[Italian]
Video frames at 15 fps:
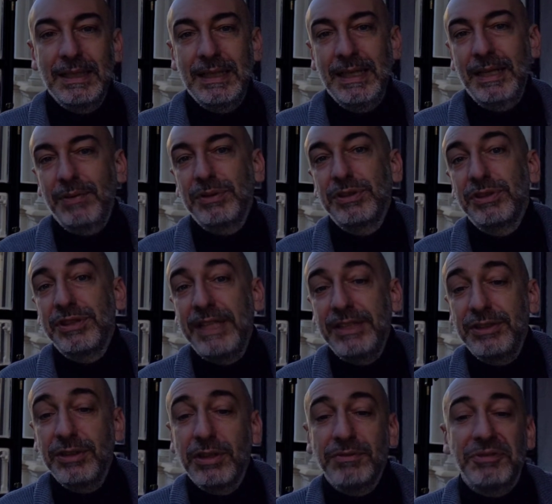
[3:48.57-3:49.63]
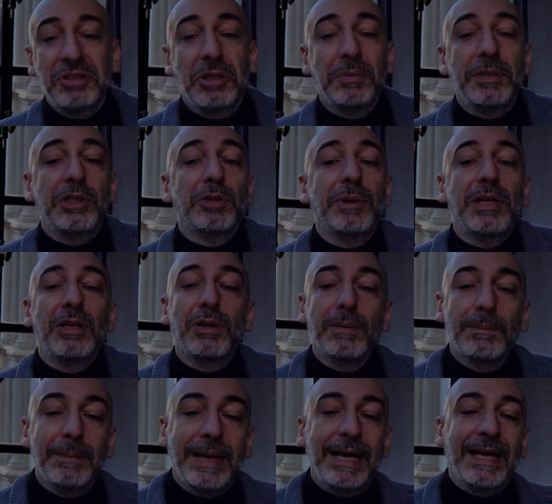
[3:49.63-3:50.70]
E in questo senso fenomeni come il
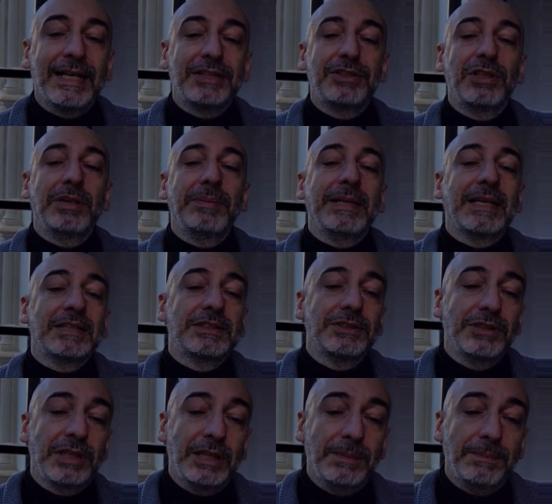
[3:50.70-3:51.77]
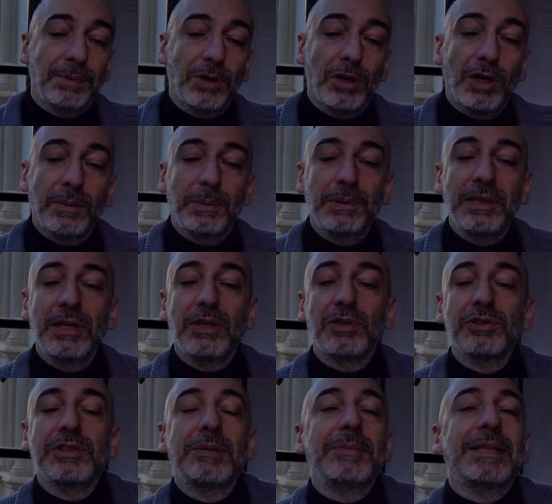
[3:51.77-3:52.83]
commercio, le migrazioni dei popoli, le
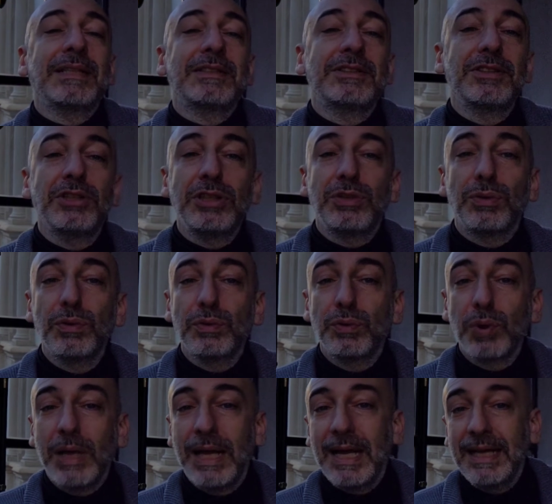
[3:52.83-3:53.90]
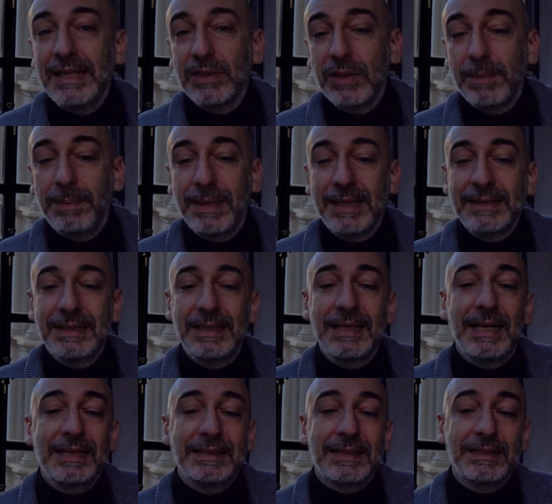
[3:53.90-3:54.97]
contaminazioni culturali da una parte
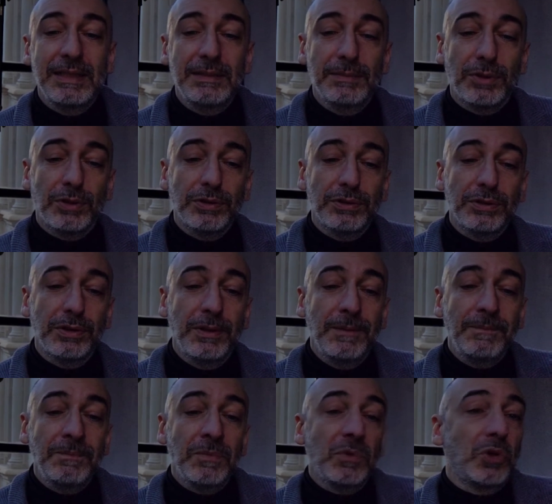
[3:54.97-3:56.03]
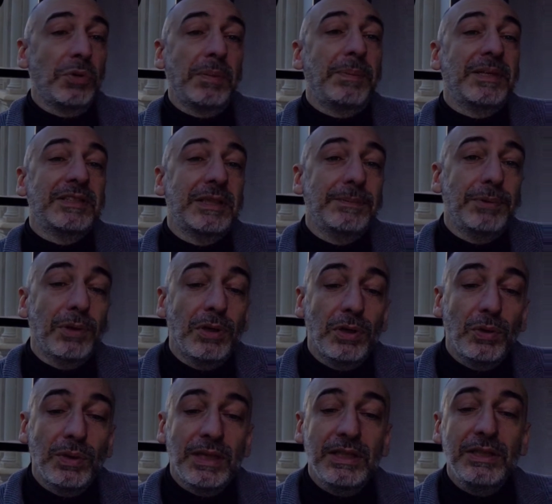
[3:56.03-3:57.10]
all'altra del mondo, come per esempio
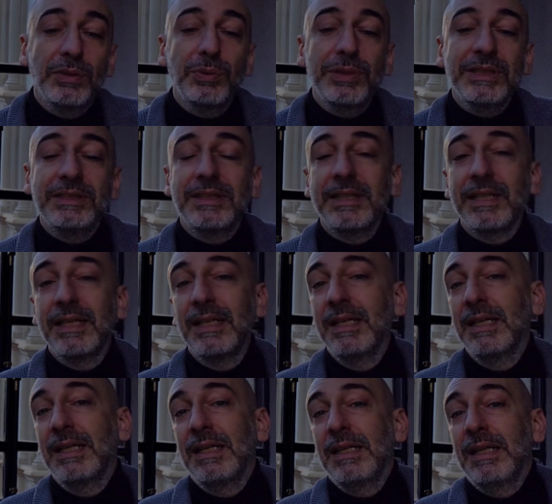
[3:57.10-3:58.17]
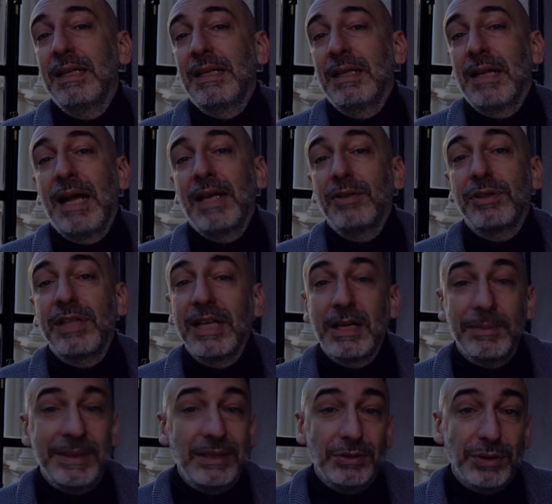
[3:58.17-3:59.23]
quelle linguistiche, hanno
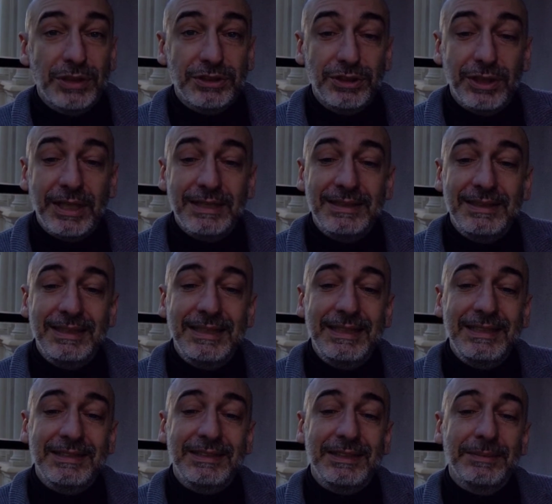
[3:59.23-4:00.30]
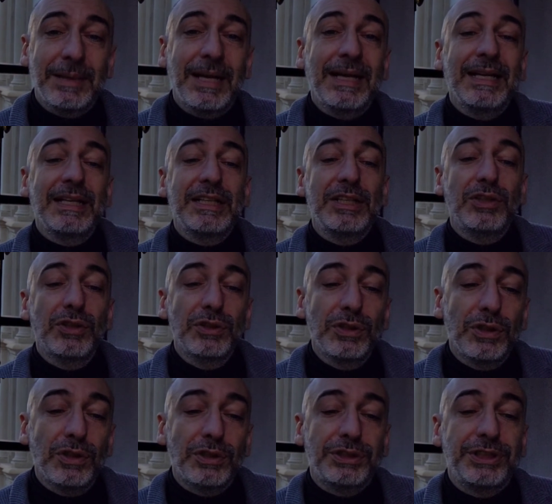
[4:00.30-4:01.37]
chiaramente una storia antichissima e
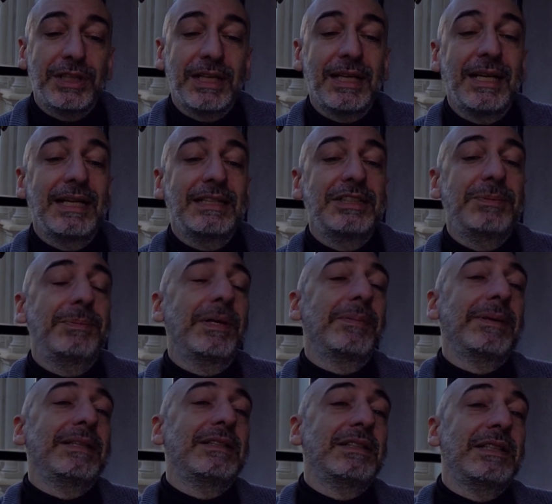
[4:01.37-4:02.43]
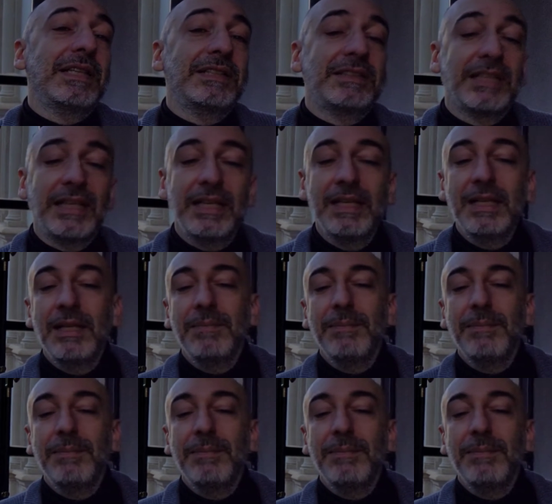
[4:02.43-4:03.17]
riconoscerla ci permette di essere